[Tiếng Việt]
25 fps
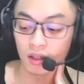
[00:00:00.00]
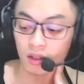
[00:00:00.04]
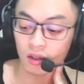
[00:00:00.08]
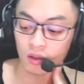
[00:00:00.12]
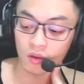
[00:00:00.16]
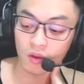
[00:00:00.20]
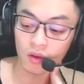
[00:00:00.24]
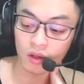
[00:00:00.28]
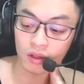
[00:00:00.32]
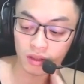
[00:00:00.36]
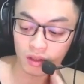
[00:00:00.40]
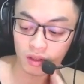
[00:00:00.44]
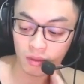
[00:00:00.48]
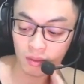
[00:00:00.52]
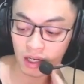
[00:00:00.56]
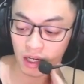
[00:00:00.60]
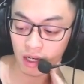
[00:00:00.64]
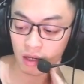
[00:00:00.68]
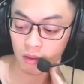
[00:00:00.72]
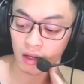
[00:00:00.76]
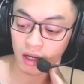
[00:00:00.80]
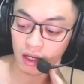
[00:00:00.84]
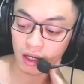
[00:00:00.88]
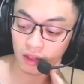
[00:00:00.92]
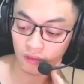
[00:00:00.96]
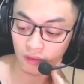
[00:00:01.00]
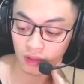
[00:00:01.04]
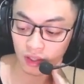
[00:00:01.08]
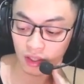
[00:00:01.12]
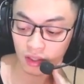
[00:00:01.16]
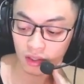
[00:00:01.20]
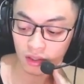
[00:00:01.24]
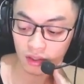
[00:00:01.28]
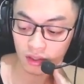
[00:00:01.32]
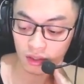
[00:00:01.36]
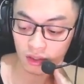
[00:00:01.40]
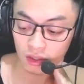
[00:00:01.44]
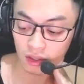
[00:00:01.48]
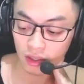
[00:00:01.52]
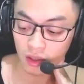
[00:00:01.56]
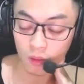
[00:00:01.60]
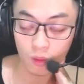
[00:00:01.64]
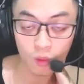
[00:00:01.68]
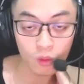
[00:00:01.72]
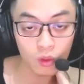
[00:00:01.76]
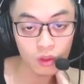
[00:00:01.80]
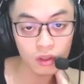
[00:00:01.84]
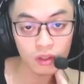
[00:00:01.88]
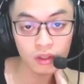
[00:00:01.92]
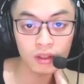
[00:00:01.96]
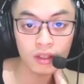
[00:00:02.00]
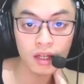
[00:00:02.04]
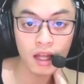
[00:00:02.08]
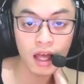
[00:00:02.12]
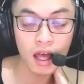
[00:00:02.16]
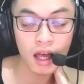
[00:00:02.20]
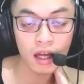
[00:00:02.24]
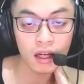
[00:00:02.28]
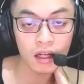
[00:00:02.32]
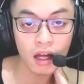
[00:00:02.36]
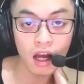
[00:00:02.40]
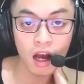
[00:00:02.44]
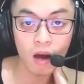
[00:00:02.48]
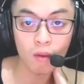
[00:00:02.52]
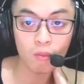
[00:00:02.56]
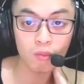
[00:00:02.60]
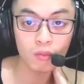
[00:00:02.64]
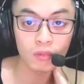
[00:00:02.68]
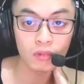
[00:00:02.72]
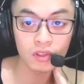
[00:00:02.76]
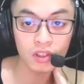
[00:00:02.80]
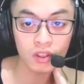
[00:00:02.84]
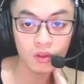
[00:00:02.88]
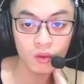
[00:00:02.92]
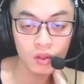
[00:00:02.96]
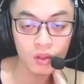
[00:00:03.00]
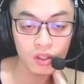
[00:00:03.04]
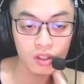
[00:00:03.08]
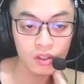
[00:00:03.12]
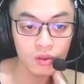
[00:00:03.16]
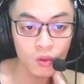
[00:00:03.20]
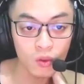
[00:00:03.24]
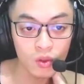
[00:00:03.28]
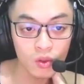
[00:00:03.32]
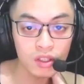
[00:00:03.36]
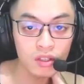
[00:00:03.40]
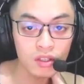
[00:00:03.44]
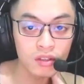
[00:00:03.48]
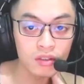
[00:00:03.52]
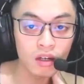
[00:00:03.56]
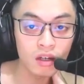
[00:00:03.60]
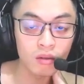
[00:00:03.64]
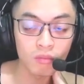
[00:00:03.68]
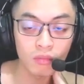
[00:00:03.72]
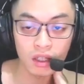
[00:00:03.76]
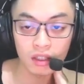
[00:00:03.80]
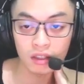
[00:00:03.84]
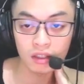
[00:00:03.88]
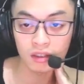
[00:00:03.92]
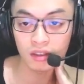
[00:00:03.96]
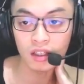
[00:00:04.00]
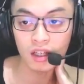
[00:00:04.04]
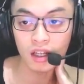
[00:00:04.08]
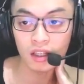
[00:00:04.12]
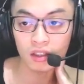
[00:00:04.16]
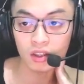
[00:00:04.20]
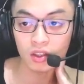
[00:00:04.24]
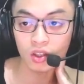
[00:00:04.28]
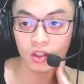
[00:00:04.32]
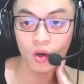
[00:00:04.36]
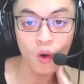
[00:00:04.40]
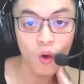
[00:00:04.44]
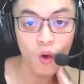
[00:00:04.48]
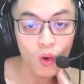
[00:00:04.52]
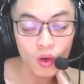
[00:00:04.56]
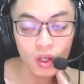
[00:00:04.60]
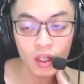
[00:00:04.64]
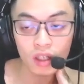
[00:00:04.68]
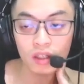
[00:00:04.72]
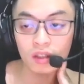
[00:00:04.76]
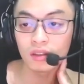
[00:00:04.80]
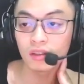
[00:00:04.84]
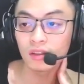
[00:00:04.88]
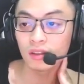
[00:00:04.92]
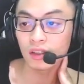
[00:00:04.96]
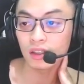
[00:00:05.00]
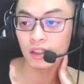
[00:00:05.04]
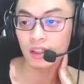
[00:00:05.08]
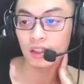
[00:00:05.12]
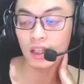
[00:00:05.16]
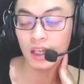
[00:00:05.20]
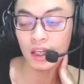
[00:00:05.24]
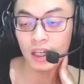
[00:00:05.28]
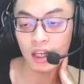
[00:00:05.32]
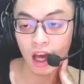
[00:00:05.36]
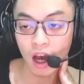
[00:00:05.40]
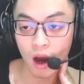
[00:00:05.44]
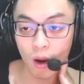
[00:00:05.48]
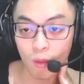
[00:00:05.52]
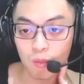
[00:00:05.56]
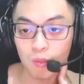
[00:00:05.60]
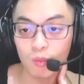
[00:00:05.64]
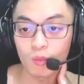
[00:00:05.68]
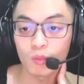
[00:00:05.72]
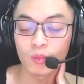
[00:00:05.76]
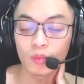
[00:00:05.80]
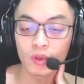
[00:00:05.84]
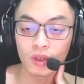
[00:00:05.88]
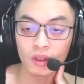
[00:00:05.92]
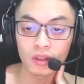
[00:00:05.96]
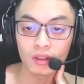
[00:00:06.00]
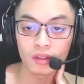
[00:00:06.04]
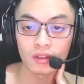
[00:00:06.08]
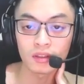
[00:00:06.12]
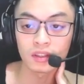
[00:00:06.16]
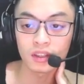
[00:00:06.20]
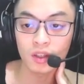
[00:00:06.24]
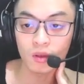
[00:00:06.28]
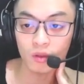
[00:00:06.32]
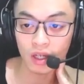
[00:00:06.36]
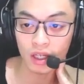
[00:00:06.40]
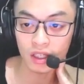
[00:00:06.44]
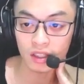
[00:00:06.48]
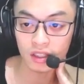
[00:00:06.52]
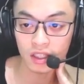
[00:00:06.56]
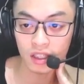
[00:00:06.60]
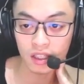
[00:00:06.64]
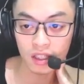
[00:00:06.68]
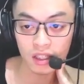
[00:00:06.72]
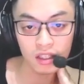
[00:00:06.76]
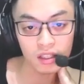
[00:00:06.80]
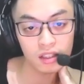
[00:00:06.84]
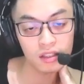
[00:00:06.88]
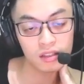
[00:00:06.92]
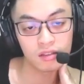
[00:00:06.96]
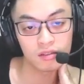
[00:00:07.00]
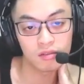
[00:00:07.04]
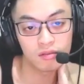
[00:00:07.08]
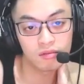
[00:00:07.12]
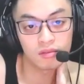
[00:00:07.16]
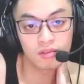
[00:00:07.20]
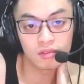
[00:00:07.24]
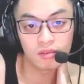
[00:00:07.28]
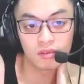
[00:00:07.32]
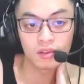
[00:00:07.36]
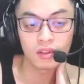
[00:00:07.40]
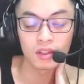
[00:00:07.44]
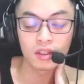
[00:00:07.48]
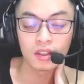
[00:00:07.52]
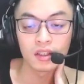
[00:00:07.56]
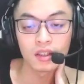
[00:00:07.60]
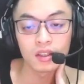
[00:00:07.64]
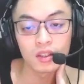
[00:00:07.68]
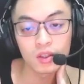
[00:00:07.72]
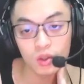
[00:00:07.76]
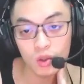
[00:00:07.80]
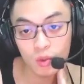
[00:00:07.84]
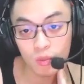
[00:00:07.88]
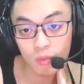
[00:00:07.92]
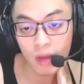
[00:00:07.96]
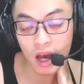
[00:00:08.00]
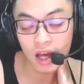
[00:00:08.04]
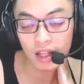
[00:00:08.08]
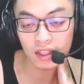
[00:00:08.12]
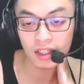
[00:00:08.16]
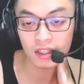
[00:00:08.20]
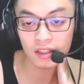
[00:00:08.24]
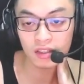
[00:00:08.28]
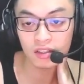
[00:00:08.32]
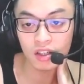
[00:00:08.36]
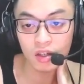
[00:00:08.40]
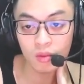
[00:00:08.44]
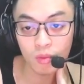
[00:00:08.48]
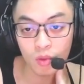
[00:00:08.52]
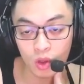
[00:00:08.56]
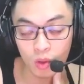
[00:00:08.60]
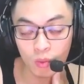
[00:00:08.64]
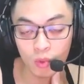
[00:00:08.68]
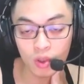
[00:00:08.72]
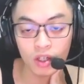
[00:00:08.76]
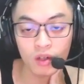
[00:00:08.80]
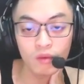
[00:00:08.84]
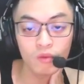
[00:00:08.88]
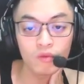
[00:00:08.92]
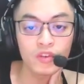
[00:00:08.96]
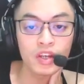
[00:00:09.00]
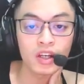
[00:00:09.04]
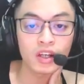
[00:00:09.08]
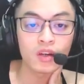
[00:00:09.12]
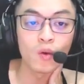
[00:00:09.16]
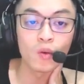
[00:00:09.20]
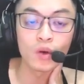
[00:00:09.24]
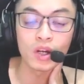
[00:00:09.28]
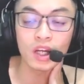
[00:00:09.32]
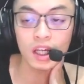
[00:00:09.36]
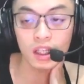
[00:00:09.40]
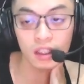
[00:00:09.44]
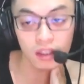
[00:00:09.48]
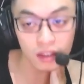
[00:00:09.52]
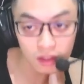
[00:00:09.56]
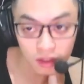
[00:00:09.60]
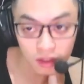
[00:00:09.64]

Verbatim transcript: còn các bạn nào mà vẫn kiểu đang học trường mà rất là tốt các thứ thì nên học sau này sẽ giúp bạn ra trường có một công việc ổn định